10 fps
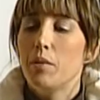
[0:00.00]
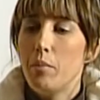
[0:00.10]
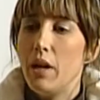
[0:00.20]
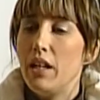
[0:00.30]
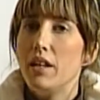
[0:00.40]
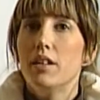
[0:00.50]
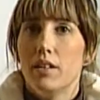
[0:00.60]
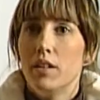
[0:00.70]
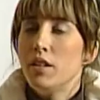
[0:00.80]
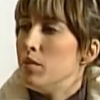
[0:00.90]
Vale.
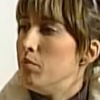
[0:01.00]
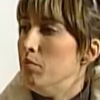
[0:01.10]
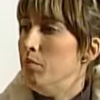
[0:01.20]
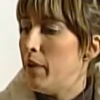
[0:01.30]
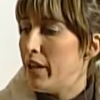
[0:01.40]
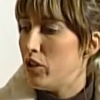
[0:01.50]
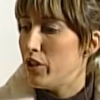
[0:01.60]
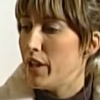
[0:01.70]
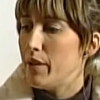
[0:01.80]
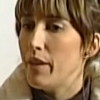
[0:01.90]
Manolo,
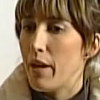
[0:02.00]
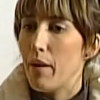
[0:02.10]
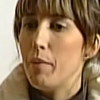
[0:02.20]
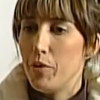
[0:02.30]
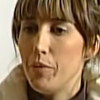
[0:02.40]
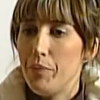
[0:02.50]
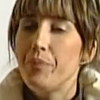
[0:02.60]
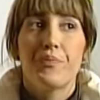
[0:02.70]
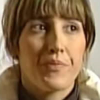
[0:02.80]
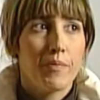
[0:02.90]
ya, vamos.
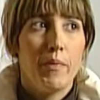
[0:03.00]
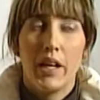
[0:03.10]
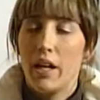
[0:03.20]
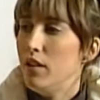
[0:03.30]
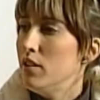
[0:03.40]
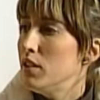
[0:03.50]
Venga.